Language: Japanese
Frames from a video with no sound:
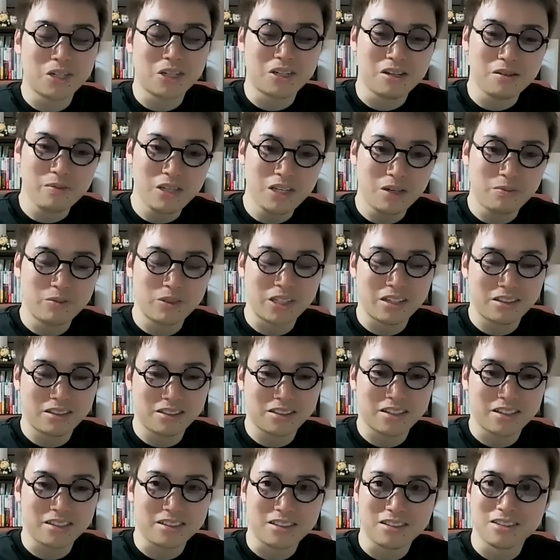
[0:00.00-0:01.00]
まあ、神アプデっ
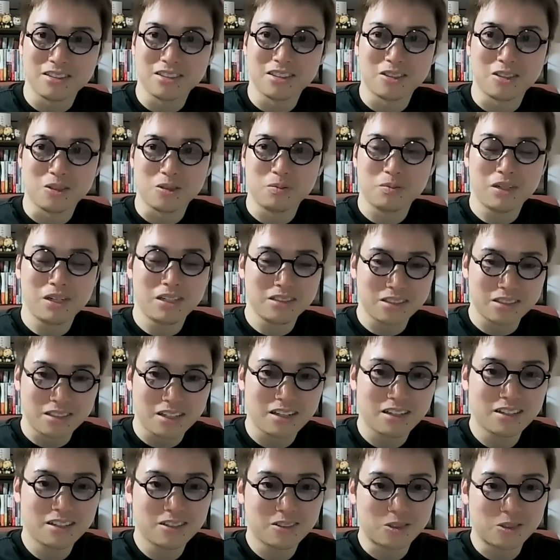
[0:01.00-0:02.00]
て書いてあるんですけど、マジ
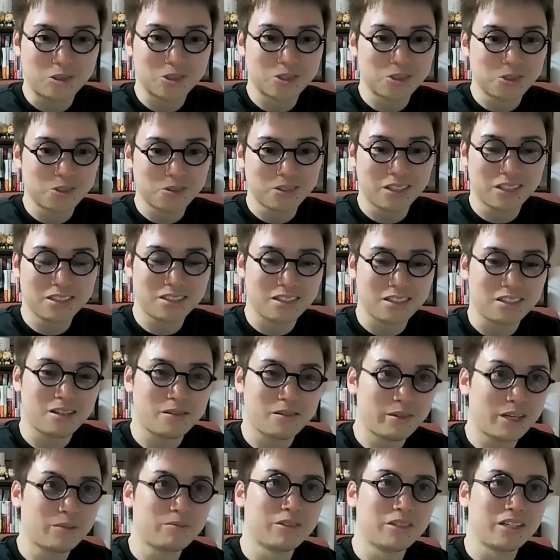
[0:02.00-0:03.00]
で誇張なしで
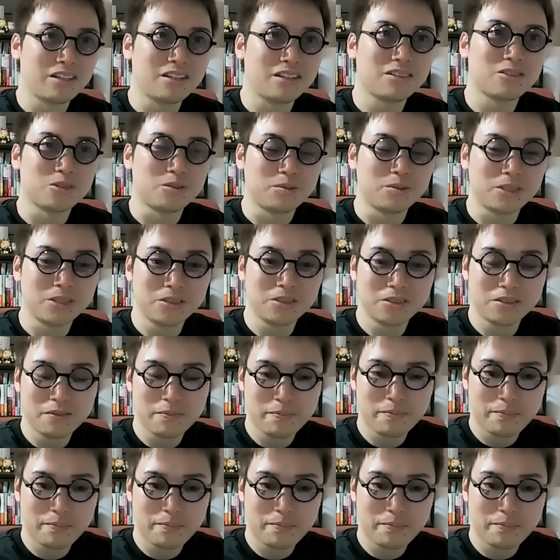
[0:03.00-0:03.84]
神アプデだと思う。